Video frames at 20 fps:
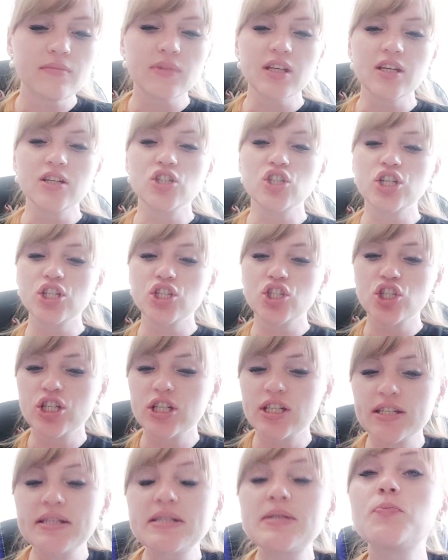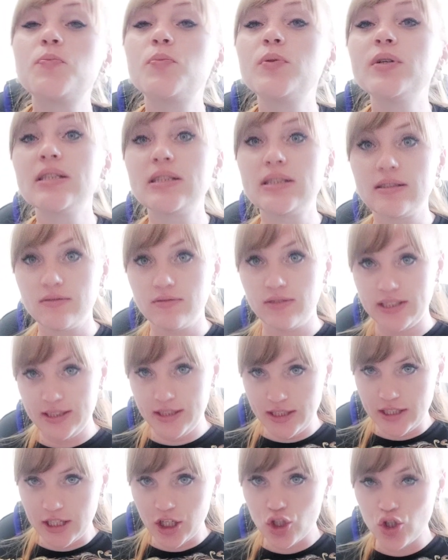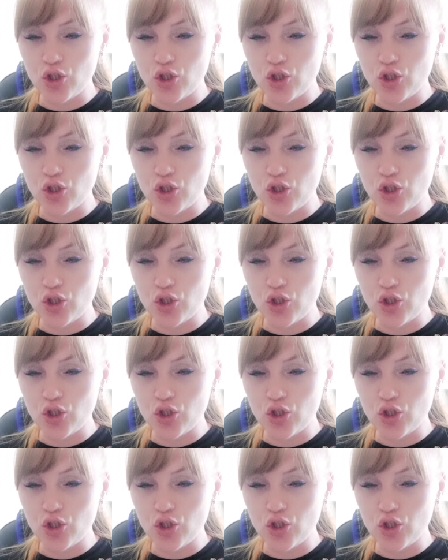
женщина испытывает это